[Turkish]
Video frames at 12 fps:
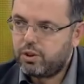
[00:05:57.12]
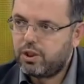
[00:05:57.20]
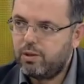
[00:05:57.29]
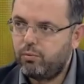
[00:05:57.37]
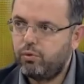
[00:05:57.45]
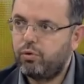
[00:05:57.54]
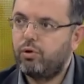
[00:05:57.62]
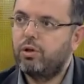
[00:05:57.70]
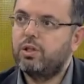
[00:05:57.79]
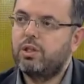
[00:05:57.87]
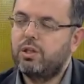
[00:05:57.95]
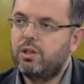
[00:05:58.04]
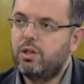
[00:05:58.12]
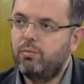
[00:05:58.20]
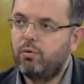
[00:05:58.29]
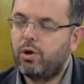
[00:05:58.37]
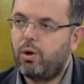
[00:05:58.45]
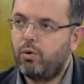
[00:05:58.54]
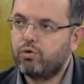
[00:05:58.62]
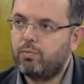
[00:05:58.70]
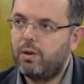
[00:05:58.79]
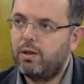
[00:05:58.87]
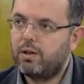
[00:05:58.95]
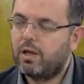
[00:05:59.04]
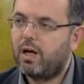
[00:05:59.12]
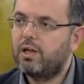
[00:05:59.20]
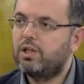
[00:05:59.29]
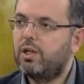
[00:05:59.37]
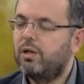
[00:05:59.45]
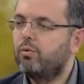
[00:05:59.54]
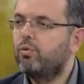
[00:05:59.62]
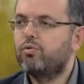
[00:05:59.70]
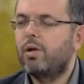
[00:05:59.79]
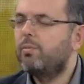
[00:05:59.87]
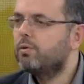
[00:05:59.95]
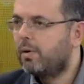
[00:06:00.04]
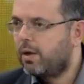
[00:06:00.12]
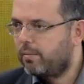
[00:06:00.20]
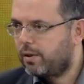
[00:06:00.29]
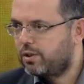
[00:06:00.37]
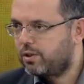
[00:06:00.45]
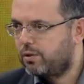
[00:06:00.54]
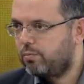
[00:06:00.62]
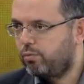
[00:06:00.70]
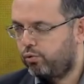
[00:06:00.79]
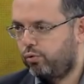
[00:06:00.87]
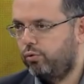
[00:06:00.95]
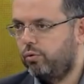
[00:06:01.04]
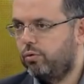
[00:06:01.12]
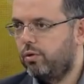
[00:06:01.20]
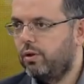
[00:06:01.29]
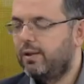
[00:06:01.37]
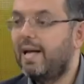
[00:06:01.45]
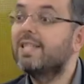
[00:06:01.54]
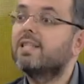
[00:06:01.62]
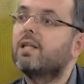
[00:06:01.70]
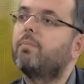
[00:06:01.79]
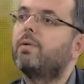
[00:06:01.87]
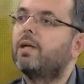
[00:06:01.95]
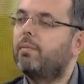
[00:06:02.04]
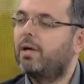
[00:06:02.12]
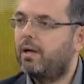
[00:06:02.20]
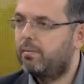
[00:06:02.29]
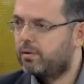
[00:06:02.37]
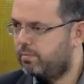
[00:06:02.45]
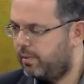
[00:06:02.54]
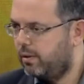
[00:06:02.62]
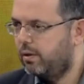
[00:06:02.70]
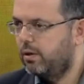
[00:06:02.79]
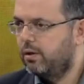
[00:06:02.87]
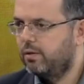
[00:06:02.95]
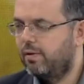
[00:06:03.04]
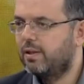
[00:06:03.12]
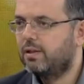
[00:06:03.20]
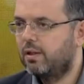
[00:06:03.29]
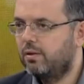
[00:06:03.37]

Timur Timur'a Osmanlı tarihçilerinin gözüyle biz bakamayız bugün. Ders kitaplarında bakılamaz. Ve